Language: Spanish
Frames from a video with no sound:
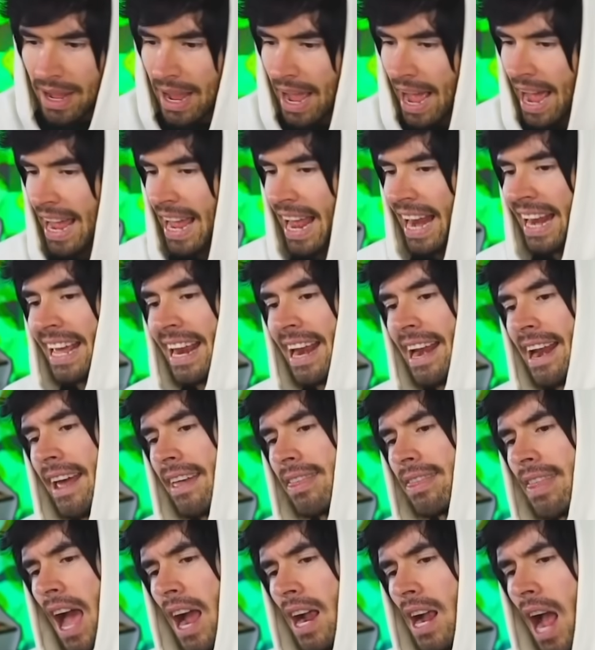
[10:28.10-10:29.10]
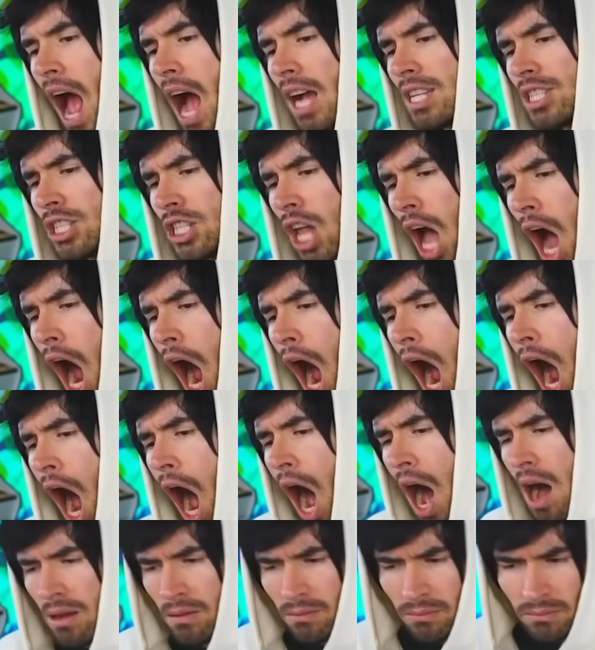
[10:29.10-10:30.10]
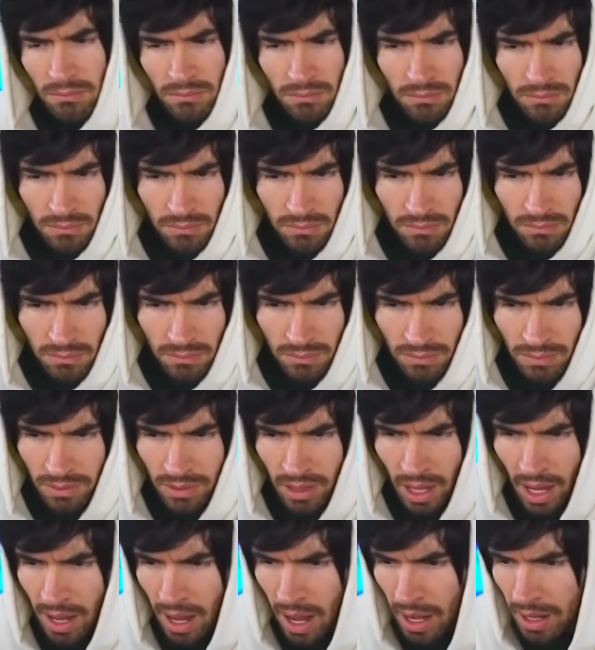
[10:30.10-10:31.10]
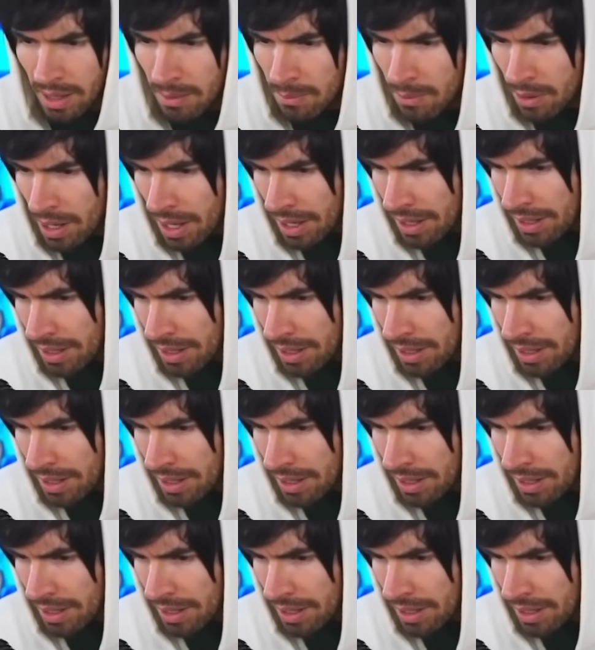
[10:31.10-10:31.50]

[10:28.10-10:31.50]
¿Hay alguien en esta casa? ¿No hay alguien por